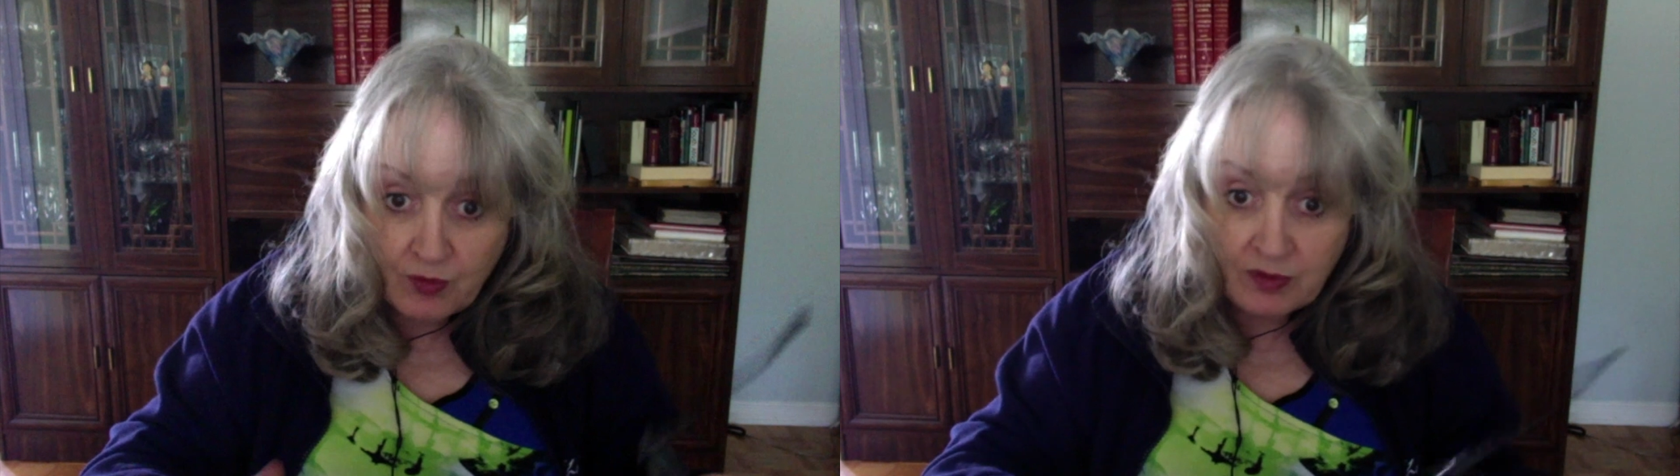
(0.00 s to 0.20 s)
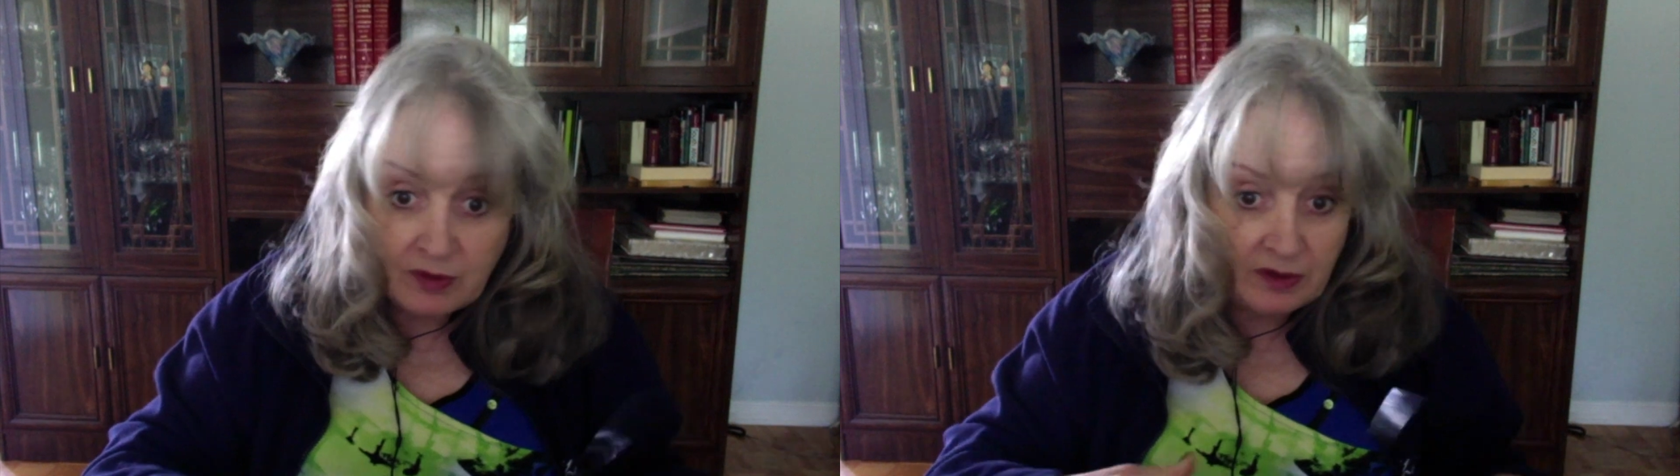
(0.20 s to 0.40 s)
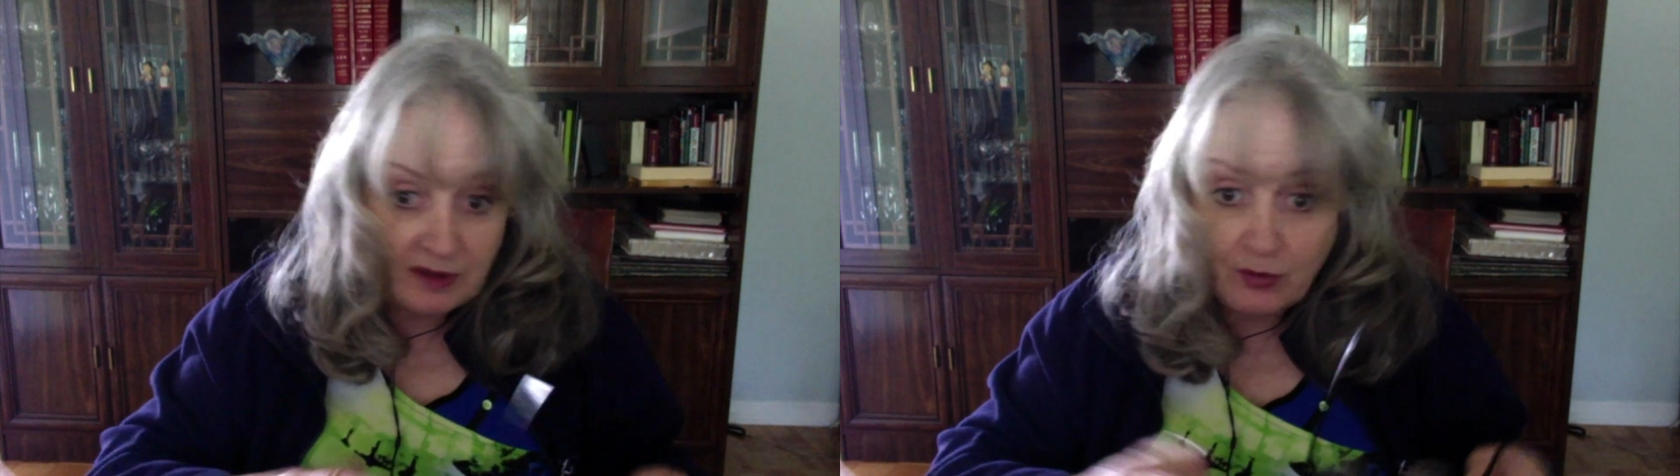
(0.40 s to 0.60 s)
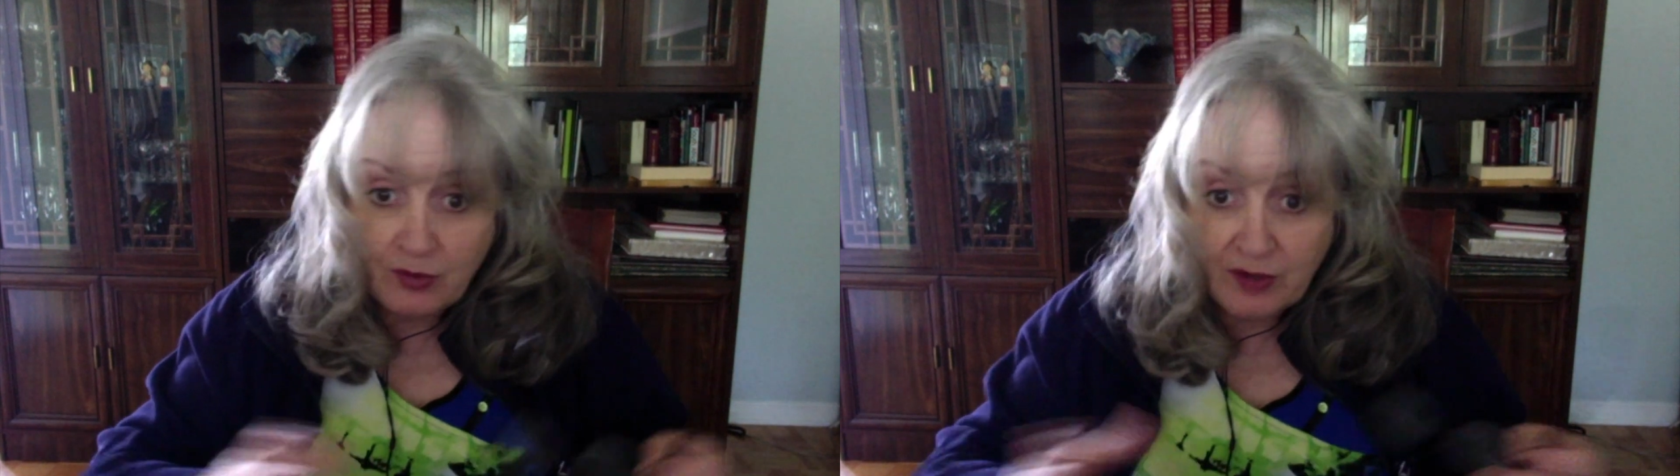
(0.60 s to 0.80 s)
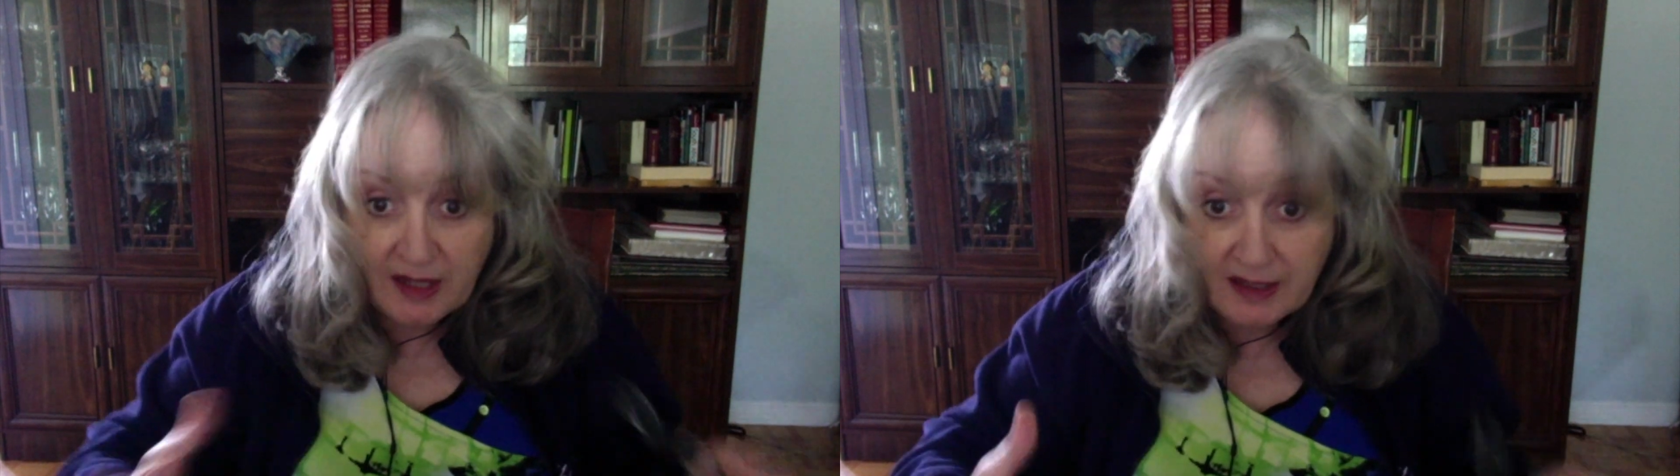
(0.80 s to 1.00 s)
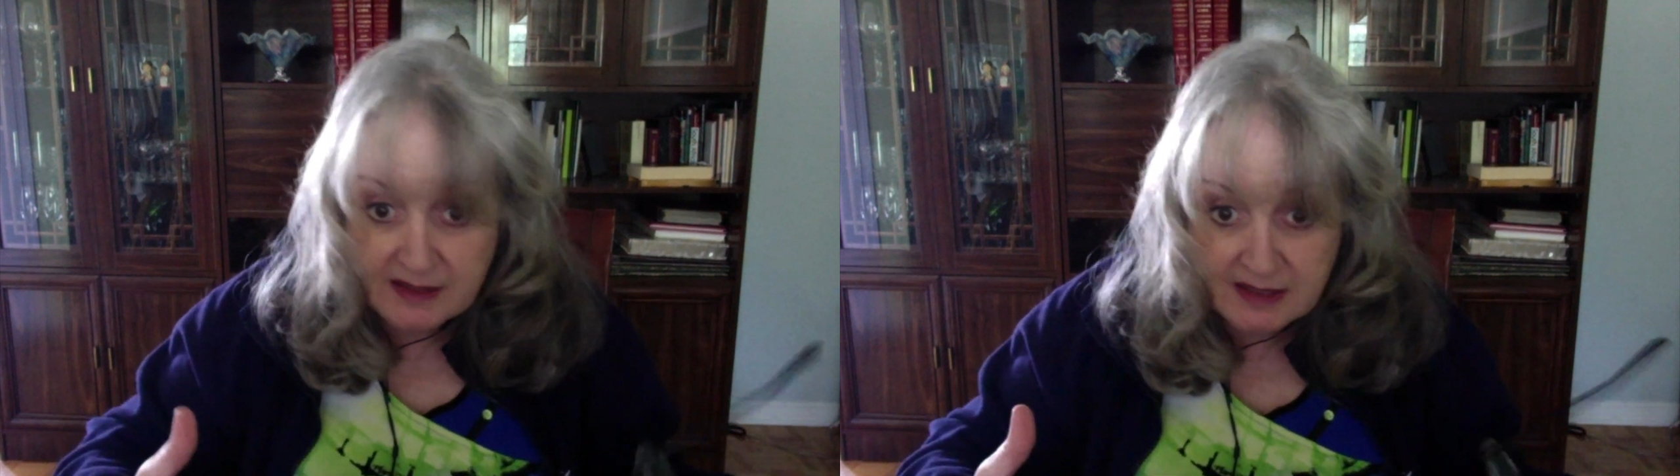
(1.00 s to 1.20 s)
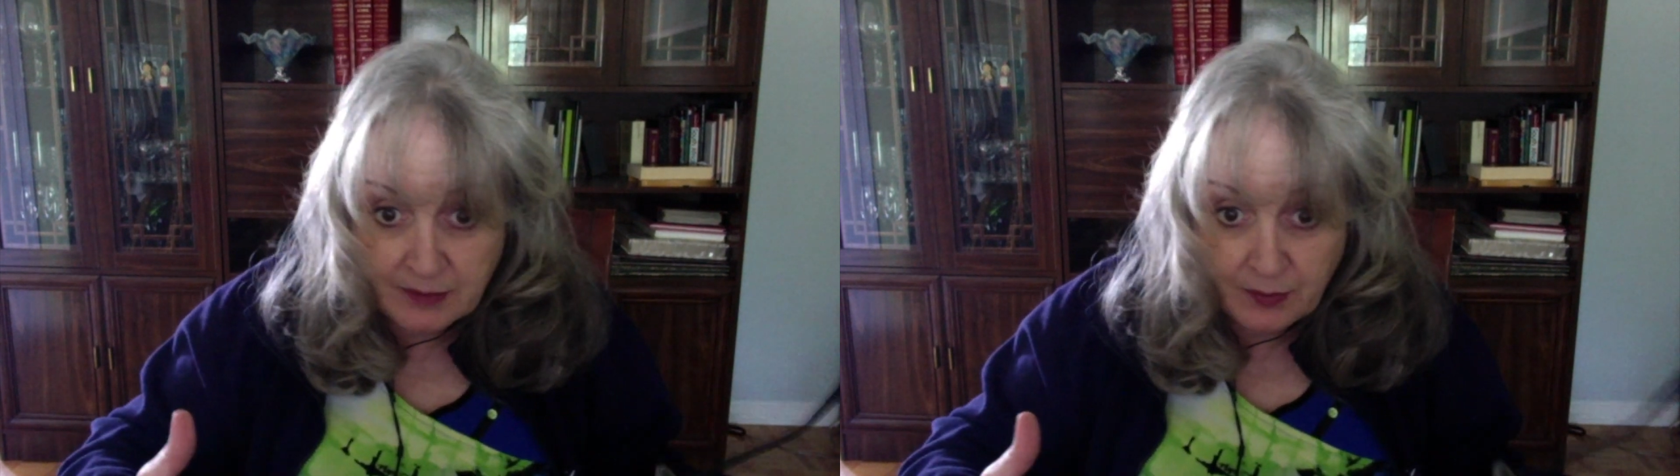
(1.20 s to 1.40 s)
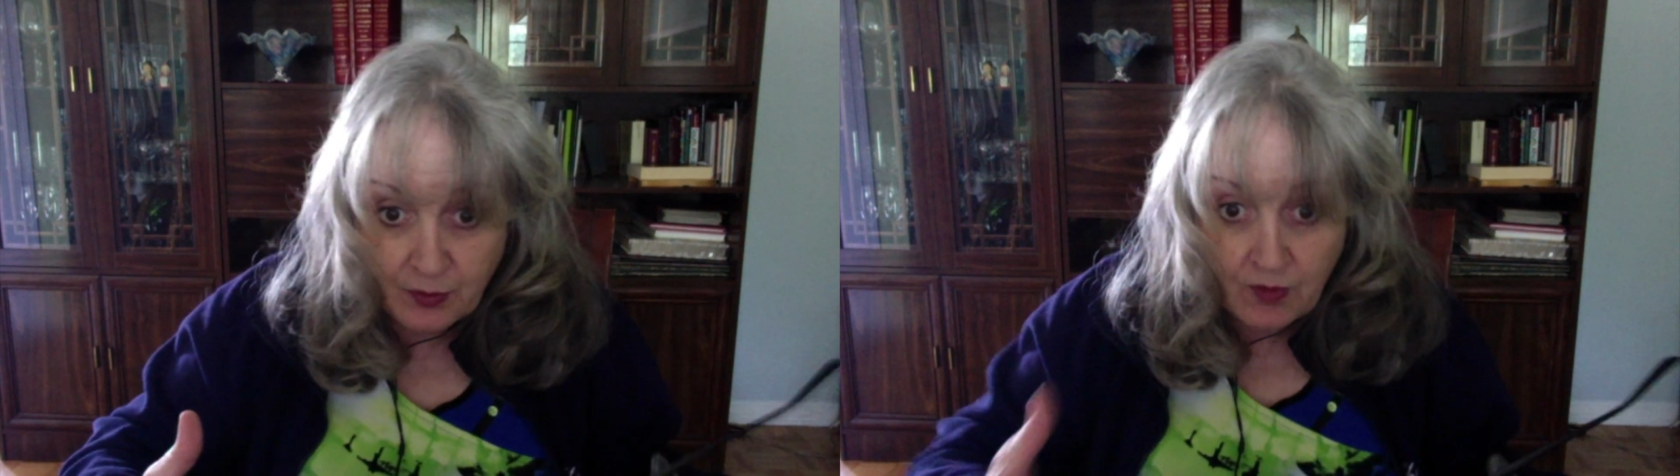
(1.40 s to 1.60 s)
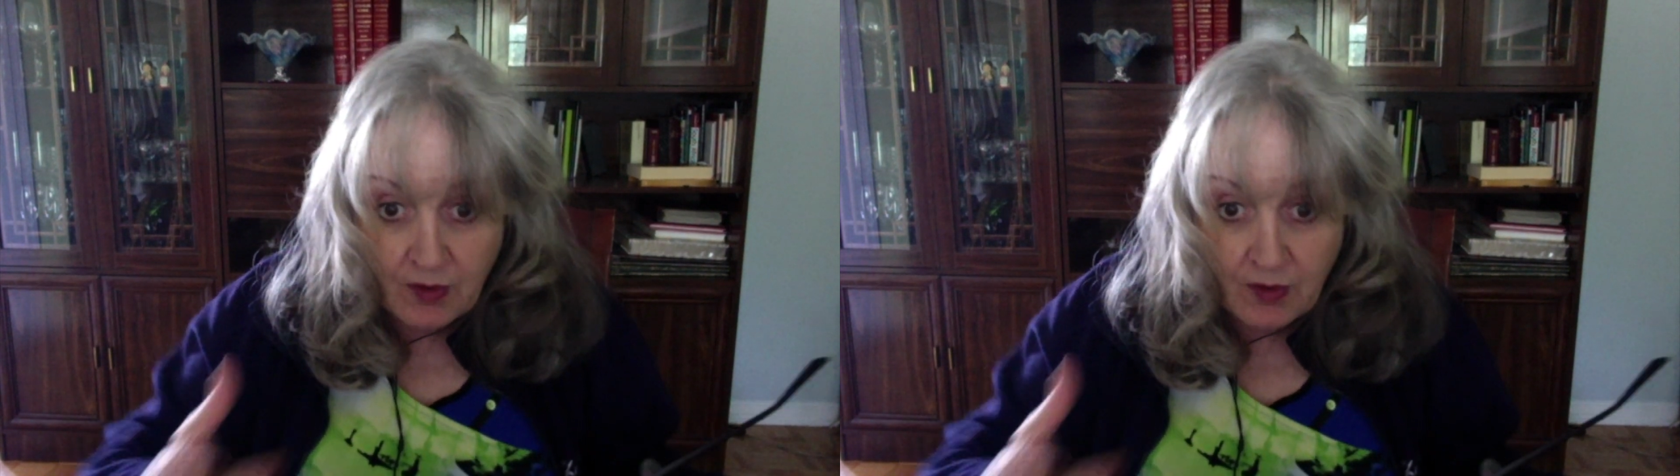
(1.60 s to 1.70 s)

euh, les courriels, c'est beau,